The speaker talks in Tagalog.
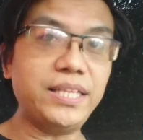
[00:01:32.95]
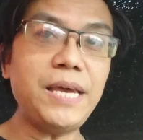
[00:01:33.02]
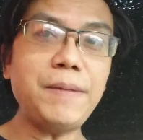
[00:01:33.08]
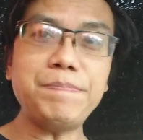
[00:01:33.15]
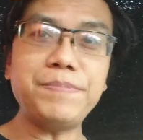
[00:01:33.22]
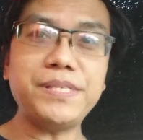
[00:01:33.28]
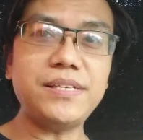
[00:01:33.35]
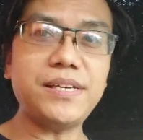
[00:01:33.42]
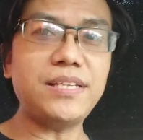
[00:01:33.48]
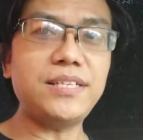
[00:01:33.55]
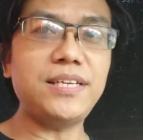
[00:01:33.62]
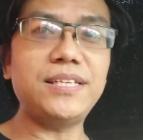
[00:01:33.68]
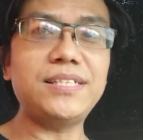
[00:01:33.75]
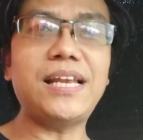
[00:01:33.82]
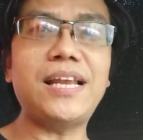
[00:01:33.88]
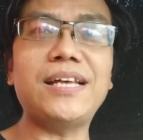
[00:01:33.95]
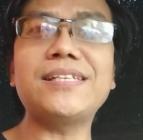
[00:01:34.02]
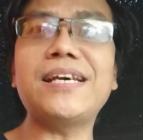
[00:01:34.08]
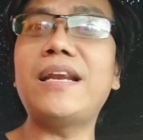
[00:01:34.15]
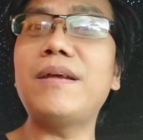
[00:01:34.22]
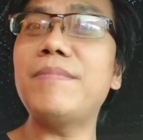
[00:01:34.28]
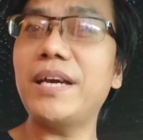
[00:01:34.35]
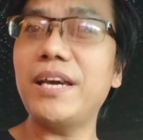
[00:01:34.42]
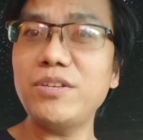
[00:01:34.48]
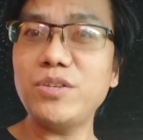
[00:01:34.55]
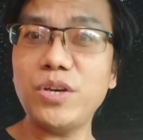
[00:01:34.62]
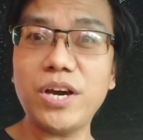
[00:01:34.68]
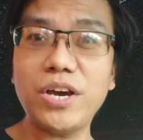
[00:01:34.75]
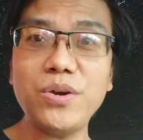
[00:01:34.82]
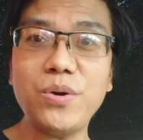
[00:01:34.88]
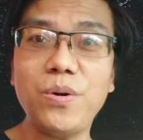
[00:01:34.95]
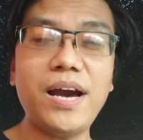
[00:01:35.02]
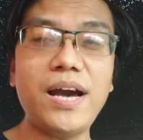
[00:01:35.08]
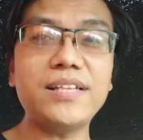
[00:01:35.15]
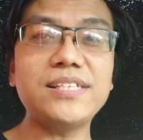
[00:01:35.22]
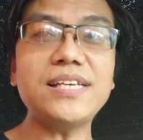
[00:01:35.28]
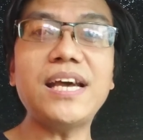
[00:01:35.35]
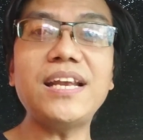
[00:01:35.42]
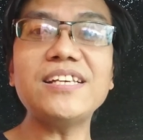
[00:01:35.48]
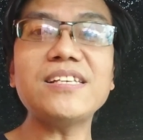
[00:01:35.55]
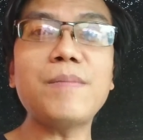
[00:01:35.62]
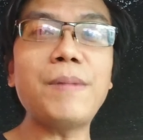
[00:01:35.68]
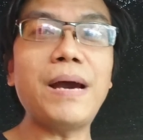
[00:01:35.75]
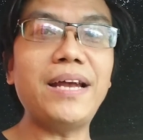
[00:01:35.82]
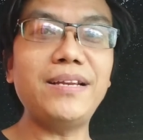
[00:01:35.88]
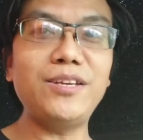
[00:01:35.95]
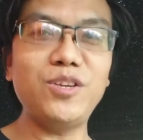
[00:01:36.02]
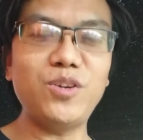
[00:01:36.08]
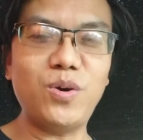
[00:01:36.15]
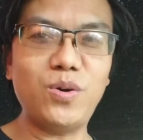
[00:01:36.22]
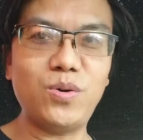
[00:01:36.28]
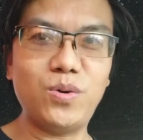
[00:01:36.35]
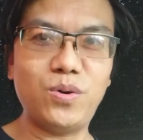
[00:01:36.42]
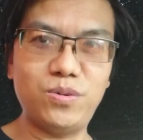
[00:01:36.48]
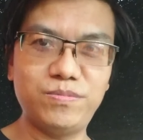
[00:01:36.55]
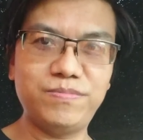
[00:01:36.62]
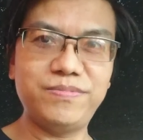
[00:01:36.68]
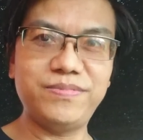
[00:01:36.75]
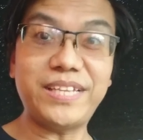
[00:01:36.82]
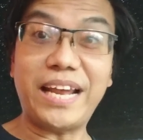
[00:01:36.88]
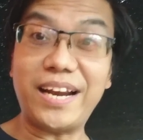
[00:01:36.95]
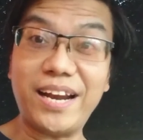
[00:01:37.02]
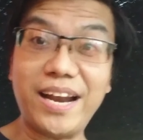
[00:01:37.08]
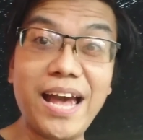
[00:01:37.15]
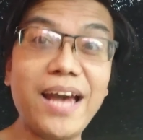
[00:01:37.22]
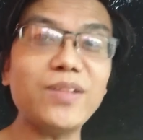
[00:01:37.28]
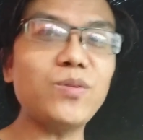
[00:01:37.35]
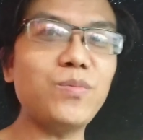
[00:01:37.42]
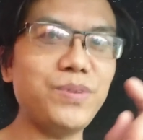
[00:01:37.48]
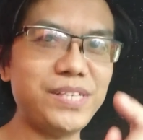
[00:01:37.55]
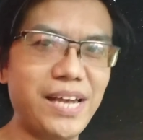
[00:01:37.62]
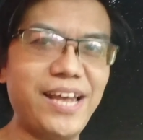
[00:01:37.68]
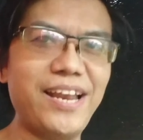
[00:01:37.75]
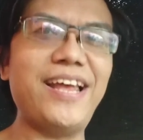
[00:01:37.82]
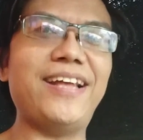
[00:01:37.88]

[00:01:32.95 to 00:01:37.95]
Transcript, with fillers: tips at higit sa lahat sana mag-enjoy kayo at sana samahan ninyo ako. Tara na at umpisahan